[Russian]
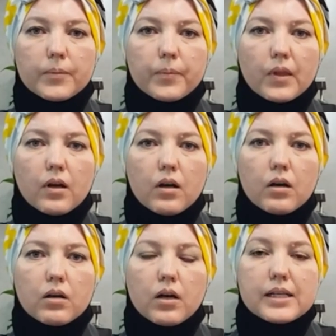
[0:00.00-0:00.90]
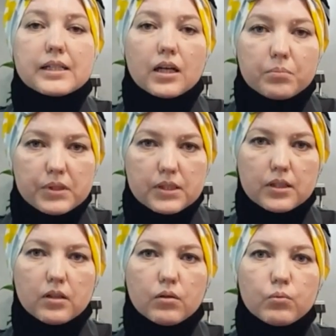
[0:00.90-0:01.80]
а,
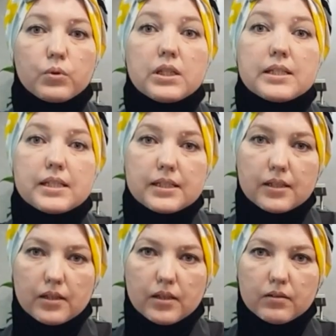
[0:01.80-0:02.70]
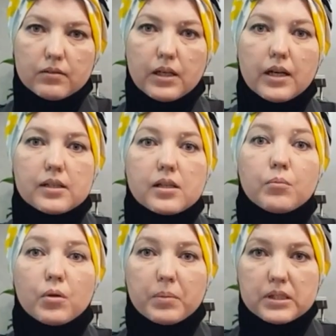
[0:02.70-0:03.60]
оскорбительно, унизительно для
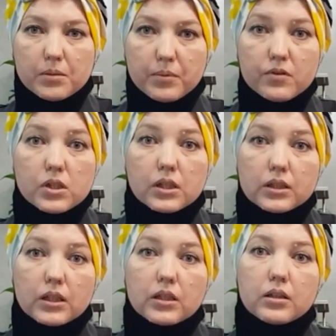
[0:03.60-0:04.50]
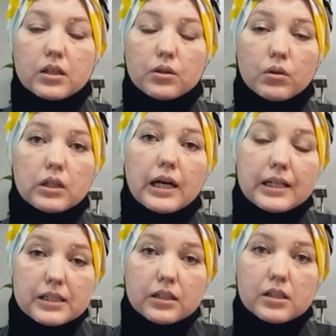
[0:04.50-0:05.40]
самой потерпевшей, когда, которая
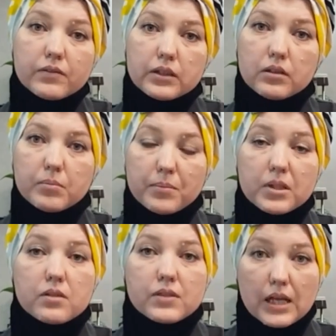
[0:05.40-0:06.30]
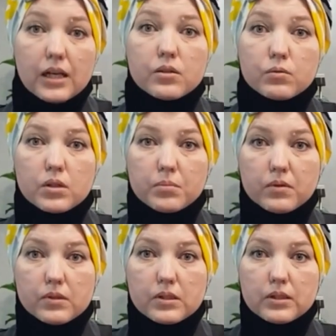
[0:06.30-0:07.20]
находилась в этот момент в зале
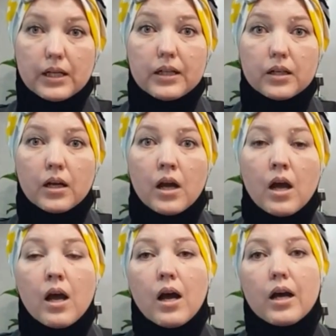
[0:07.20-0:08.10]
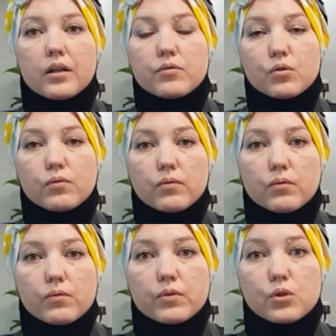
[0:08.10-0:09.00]
судебного заседания, она все
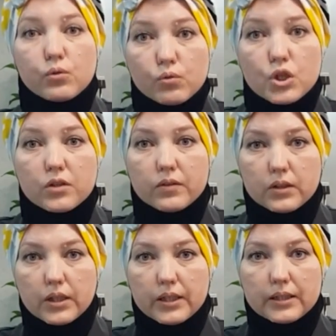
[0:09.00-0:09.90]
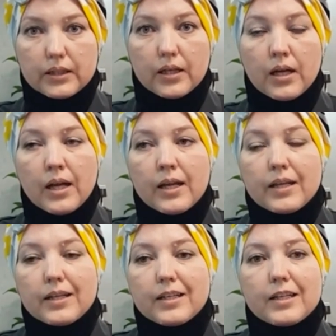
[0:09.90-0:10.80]
выслушивала это
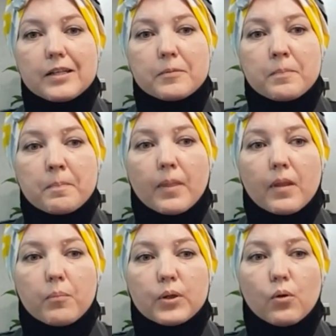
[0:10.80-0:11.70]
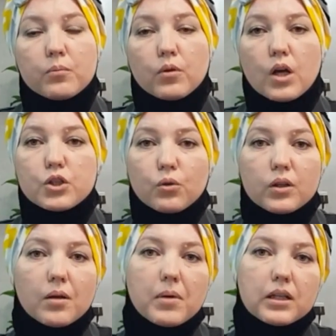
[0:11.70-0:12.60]
и Потом, а что
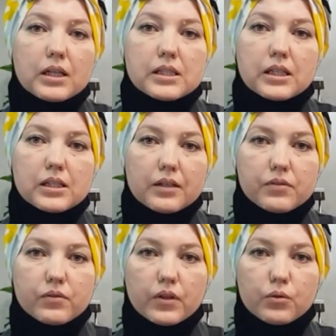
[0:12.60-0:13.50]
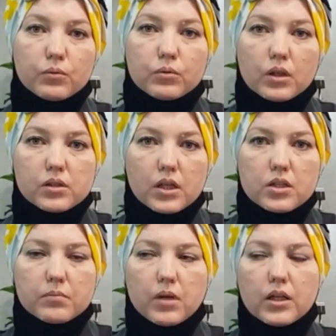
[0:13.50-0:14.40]
она могла сказать в свою, так
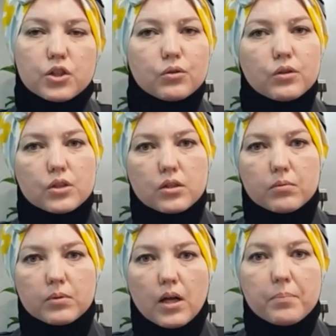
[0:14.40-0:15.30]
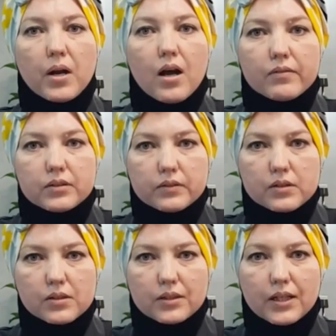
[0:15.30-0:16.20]
скажем, она что должна была
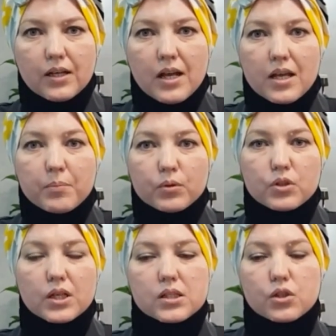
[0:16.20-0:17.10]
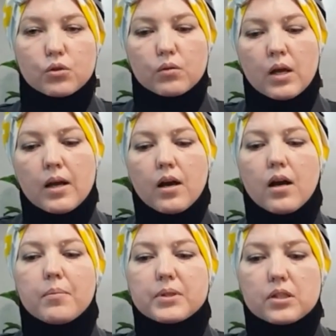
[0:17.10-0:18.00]
оправдываться, да? И получается, что
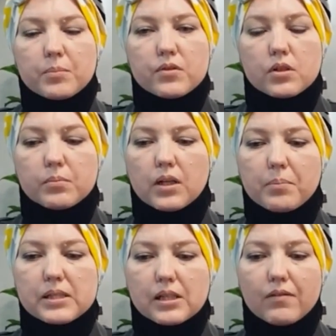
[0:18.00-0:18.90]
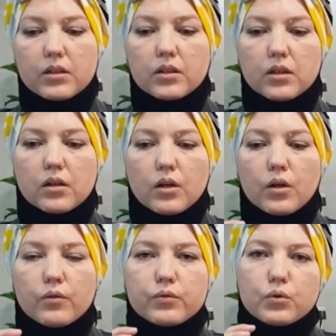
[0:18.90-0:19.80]
а, потерпевшая была поставлена
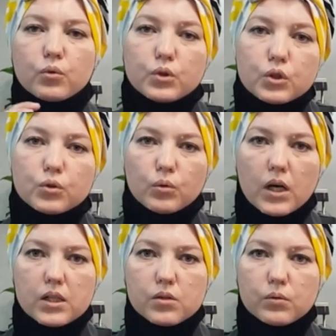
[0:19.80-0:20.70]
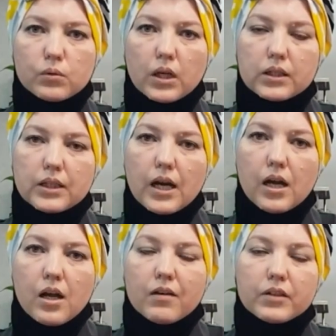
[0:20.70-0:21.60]
в ту ситуацию, когда
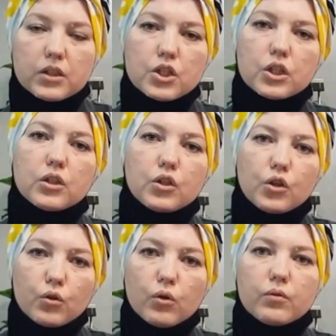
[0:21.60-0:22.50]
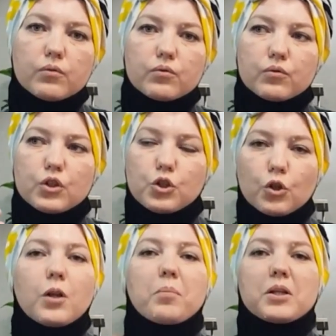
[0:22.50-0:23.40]
в отношении нее еще
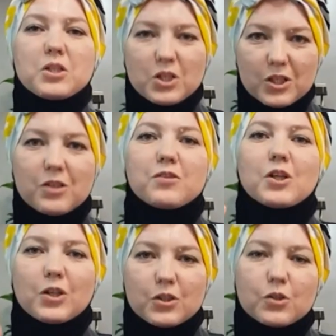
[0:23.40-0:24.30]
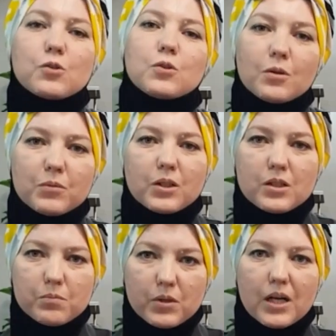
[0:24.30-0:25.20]
на протяжении всех этих судебных
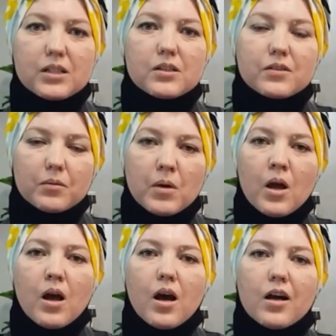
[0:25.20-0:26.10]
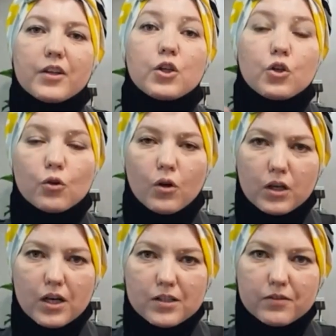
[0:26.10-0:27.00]
разбирательств там, а, на нее
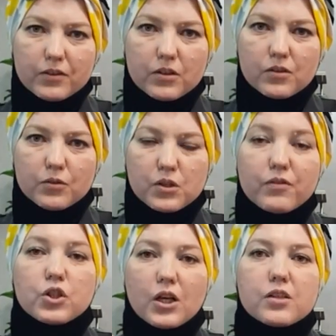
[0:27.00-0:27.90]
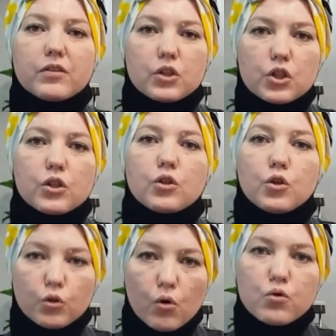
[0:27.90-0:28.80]
оказывалось, совершалось в отношении
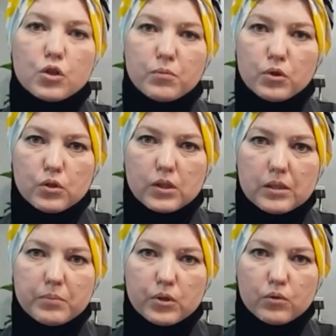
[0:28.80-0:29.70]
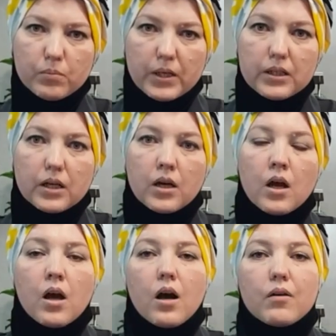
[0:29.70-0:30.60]
нее уже, можно сказать, преступление,
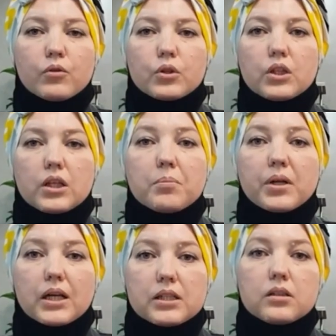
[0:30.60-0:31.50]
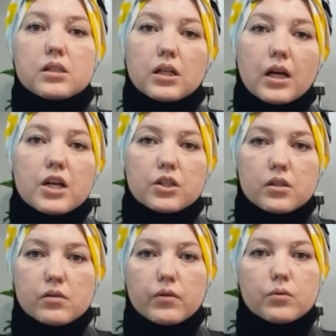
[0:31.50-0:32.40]
а, вот, и ей приходилось за каждое
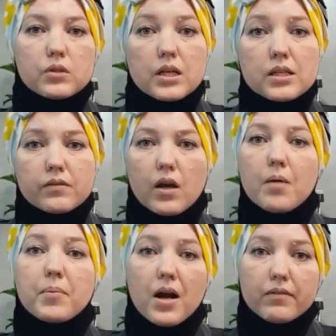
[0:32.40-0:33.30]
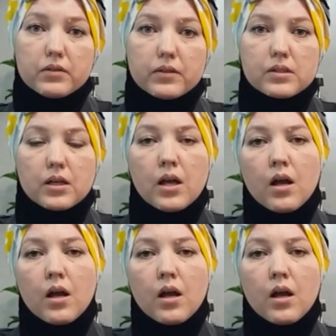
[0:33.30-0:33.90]
свое действие оправдываться.